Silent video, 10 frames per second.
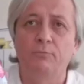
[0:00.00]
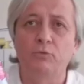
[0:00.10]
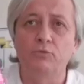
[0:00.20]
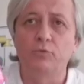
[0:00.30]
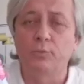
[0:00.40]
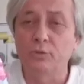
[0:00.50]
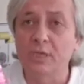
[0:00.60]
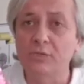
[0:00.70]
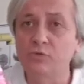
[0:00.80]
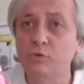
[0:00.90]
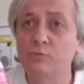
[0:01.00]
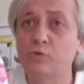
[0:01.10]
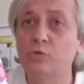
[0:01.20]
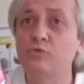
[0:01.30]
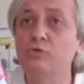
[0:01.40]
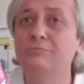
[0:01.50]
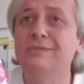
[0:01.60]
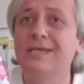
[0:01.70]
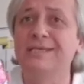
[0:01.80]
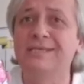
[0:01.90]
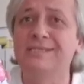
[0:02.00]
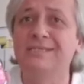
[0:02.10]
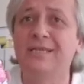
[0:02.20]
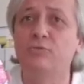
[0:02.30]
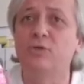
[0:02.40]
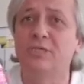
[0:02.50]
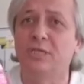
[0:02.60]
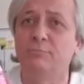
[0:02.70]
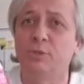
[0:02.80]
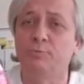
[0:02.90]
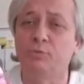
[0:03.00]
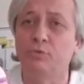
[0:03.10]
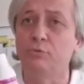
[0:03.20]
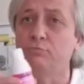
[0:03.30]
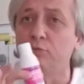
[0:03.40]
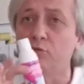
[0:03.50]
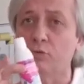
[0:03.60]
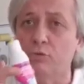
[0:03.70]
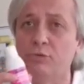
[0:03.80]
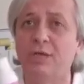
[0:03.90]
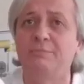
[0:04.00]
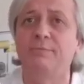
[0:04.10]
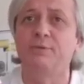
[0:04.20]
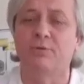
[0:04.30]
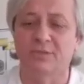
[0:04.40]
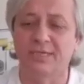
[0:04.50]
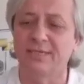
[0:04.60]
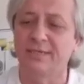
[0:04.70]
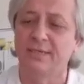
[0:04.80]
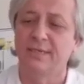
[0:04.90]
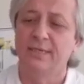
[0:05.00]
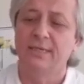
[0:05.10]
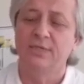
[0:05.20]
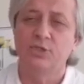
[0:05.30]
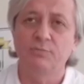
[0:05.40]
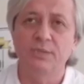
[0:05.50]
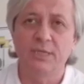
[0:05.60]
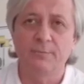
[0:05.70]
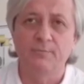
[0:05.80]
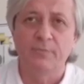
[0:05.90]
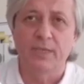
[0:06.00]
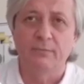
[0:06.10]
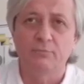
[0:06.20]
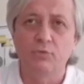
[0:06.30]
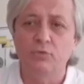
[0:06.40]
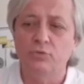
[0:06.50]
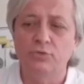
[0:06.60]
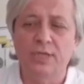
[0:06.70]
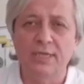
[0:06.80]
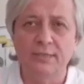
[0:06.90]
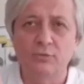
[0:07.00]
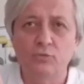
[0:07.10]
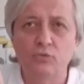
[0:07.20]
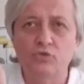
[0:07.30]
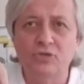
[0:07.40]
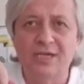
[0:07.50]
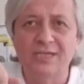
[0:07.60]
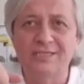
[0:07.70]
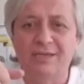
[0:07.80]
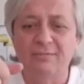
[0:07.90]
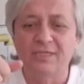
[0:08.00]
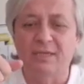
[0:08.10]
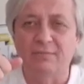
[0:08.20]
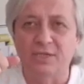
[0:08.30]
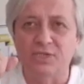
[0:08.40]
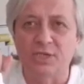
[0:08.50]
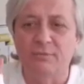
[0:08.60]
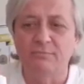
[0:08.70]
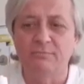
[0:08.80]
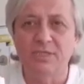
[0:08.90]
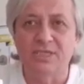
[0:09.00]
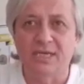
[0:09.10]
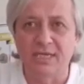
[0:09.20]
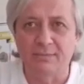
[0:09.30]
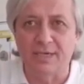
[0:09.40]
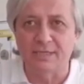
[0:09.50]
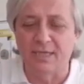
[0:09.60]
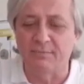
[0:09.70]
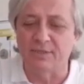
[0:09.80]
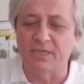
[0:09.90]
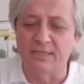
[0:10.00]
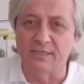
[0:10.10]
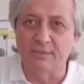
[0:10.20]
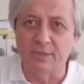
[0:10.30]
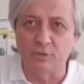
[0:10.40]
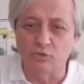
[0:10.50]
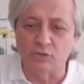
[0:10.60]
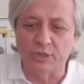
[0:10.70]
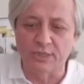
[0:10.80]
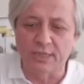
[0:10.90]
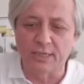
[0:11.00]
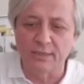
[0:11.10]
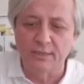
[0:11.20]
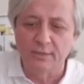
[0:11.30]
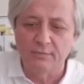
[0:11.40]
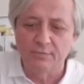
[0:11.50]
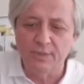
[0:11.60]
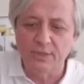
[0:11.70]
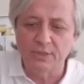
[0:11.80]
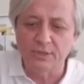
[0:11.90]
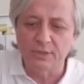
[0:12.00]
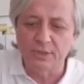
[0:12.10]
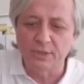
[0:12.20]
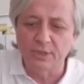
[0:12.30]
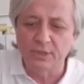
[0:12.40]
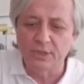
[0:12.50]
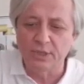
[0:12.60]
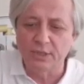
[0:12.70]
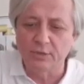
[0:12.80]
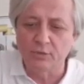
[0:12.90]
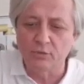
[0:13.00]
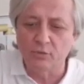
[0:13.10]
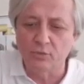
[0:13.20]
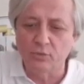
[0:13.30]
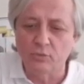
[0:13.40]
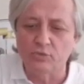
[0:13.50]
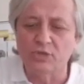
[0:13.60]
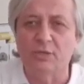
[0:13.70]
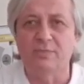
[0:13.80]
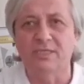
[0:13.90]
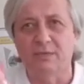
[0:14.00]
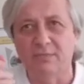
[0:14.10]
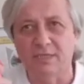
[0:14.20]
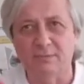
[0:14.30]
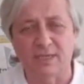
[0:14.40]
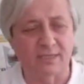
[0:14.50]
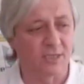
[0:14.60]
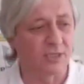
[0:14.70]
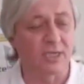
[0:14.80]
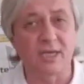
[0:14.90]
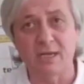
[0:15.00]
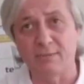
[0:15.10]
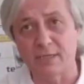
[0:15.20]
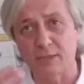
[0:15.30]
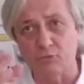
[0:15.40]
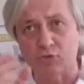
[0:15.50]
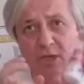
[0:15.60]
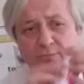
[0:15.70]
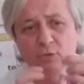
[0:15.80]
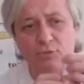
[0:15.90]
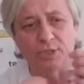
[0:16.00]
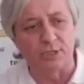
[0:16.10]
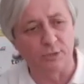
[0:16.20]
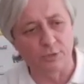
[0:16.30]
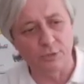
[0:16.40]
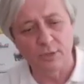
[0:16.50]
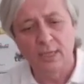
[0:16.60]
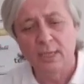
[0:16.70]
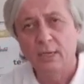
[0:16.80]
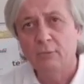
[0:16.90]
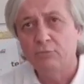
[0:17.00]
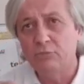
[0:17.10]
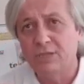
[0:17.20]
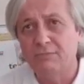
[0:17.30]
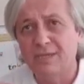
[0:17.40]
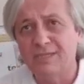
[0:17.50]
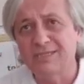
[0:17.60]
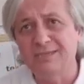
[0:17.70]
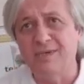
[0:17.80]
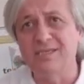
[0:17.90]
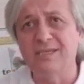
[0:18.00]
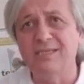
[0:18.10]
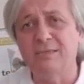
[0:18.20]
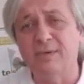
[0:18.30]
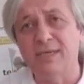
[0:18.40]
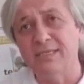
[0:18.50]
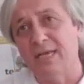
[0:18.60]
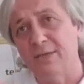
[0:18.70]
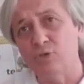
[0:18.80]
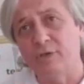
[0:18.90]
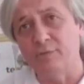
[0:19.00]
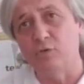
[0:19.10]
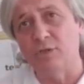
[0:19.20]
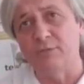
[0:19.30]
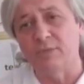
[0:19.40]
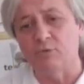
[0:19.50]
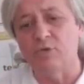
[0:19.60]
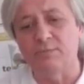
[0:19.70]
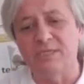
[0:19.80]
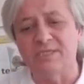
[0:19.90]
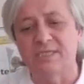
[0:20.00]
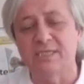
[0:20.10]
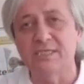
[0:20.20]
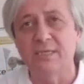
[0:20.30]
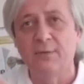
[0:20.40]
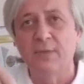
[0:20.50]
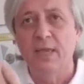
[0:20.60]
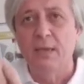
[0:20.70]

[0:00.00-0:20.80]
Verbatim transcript: Pot, potasyum sodyum dengesinde üretilmiş bir ürün. Bu çok önemli bir nokta. Şimdi bu üründen 3 tane damla damlatacağım. Bir tane bardağın bir tanesine. Bakın şuradakine. 1, 2, 3 damla damlattım arkadaşlar. Her barda 3 damla öneriliyor. Bunu damlattığım andan itibaren daha önceki videolarımda görebilirsiniz.